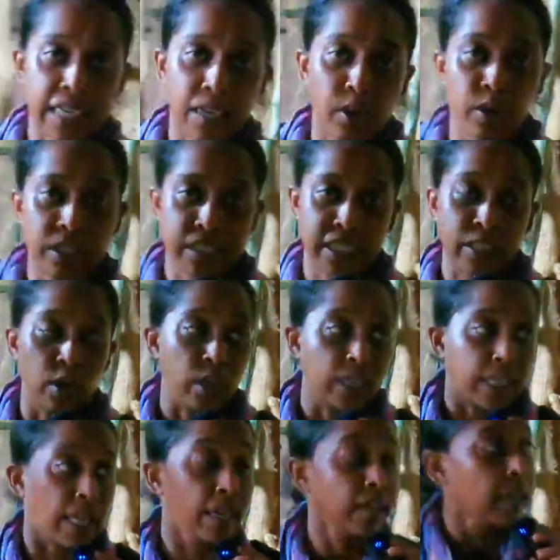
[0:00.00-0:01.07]
আটকানো রয়েছে সেই
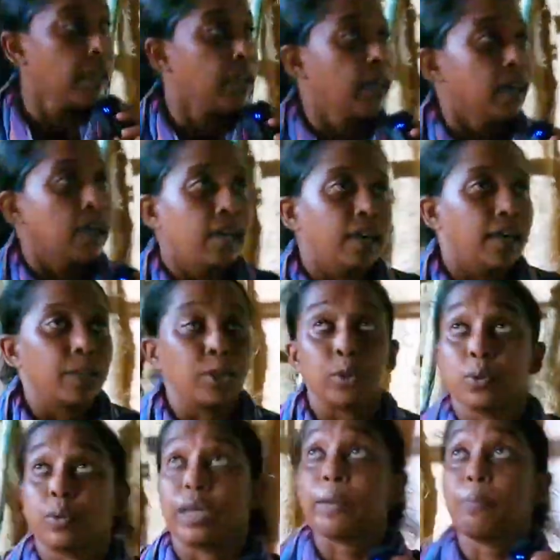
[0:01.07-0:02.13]
ঘরটা
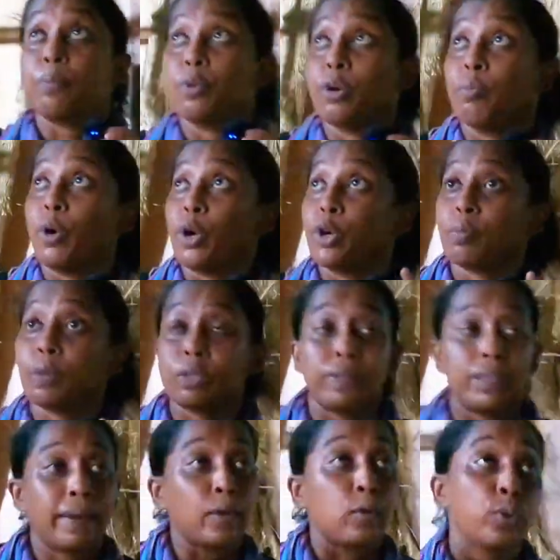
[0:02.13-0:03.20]
তো এই পুরো মণ্ডপটা
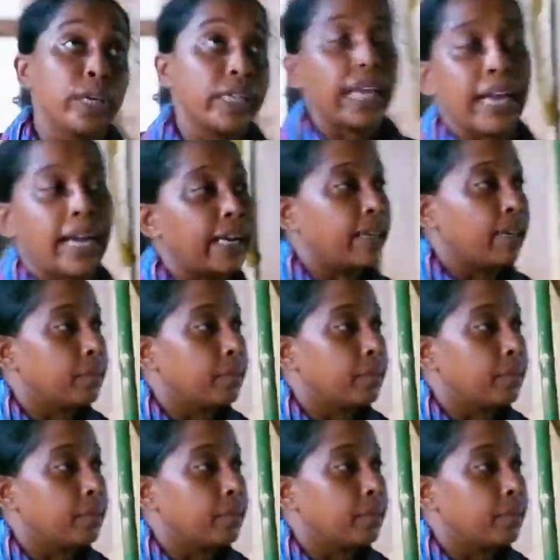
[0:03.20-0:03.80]
তোমাদের ঘুরে ঘুরে দেখাই